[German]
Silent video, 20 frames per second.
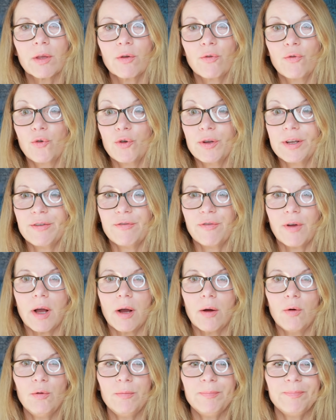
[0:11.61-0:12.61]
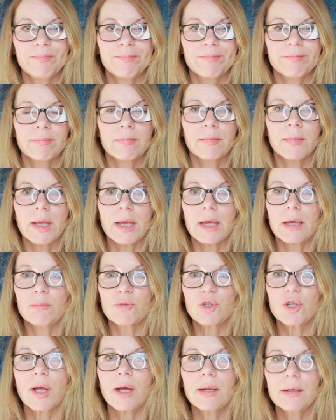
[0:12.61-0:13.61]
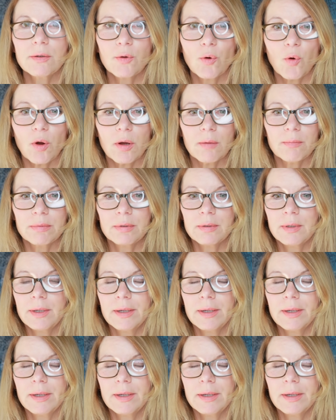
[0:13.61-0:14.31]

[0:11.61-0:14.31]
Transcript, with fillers: für die Frau im Strandkorb,